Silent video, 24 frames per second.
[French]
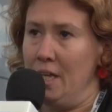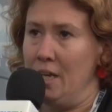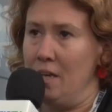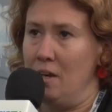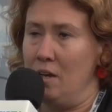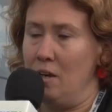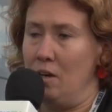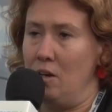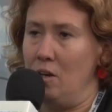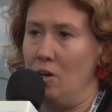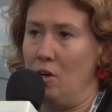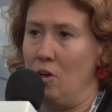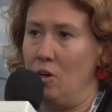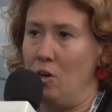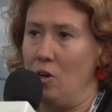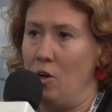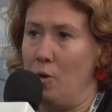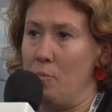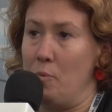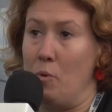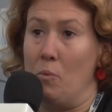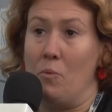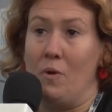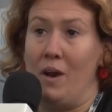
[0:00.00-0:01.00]

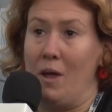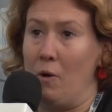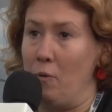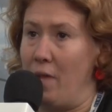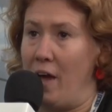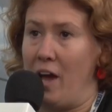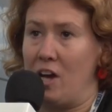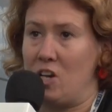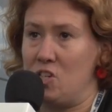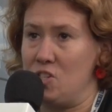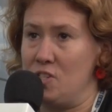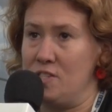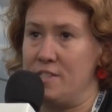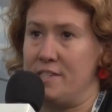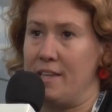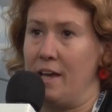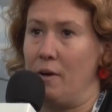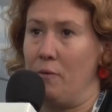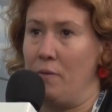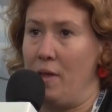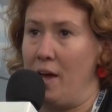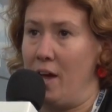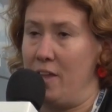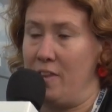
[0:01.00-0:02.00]
Euh, mais voilà, on a,
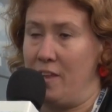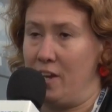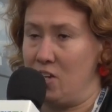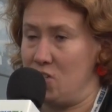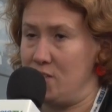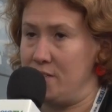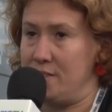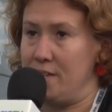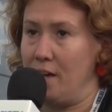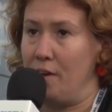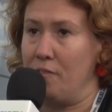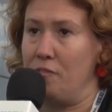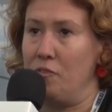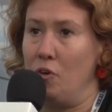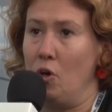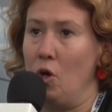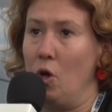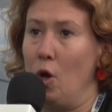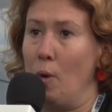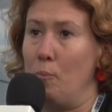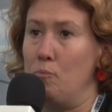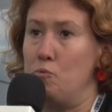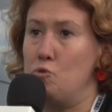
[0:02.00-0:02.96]
on a un Argy serveur,